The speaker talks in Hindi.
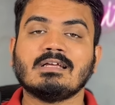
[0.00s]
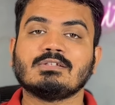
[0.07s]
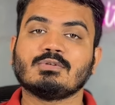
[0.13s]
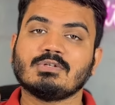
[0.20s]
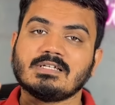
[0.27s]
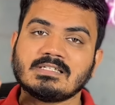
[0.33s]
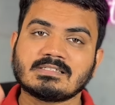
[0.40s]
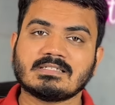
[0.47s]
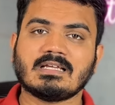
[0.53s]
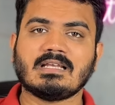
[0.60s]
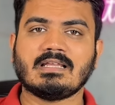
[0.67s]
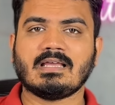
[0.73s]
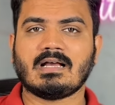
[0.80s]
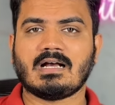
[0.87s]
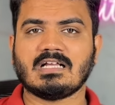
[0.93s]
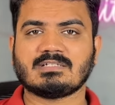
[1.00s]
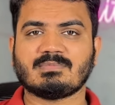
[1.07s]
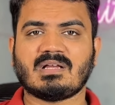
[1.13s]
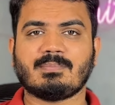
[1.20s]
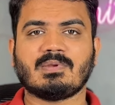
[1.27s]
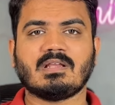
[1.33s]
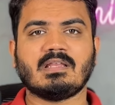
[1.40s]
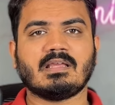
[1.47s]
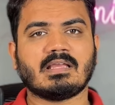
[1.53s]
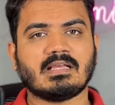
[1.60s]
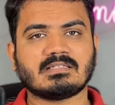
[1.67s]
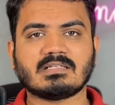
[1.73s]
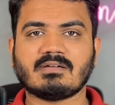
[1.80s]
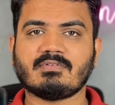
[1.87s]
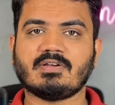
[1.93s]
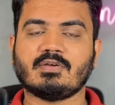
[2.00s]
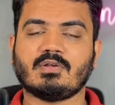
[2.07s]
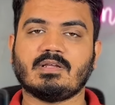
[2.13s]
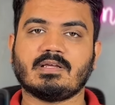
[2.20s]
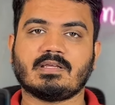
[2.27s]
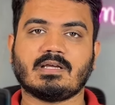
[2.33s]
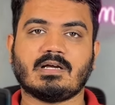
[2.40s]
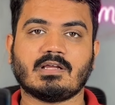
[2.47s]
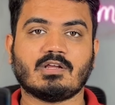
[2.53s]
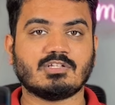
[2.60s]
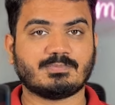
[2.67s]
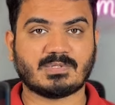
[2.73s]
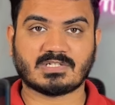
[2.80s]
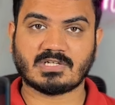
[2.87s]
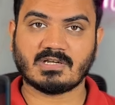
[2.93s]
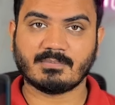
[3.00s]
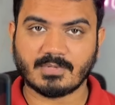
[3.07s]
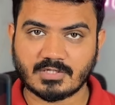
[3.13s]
तो इसके लिए आज मैं आपके लिए एक ऐसा वीडियो लेके आ गया हूँ स्पेशली